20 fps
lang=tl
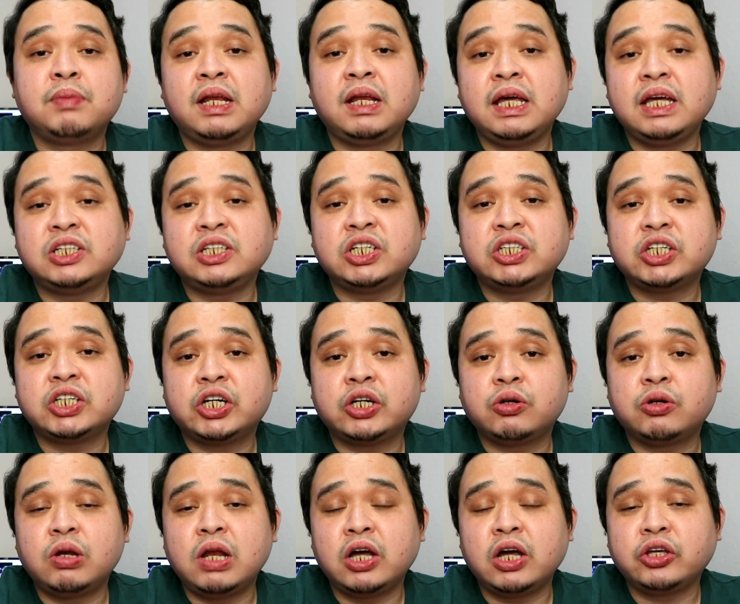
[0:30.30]
Bali,
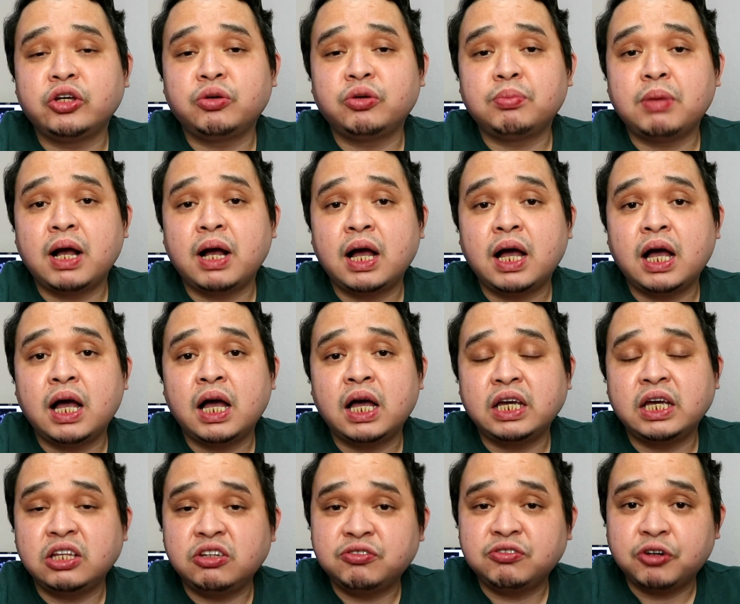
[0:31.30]
isi-share ko lang yung
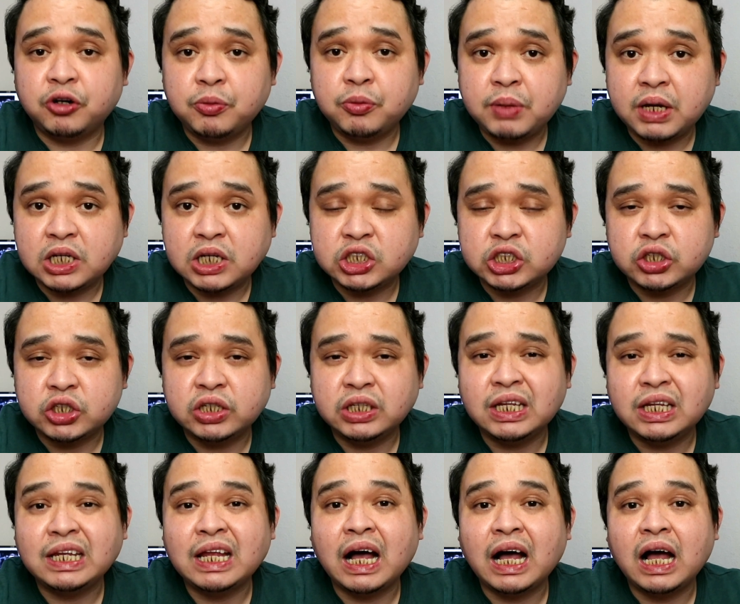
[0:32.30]
mga
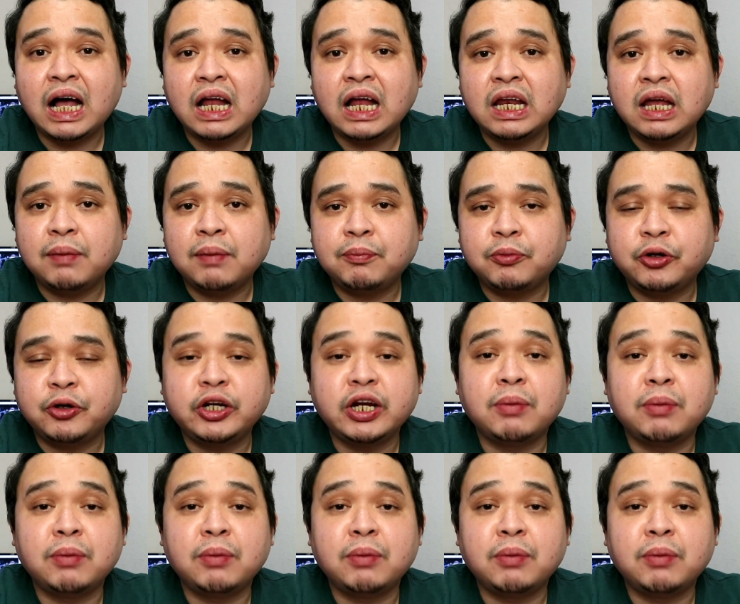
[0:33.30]
information na nakalap or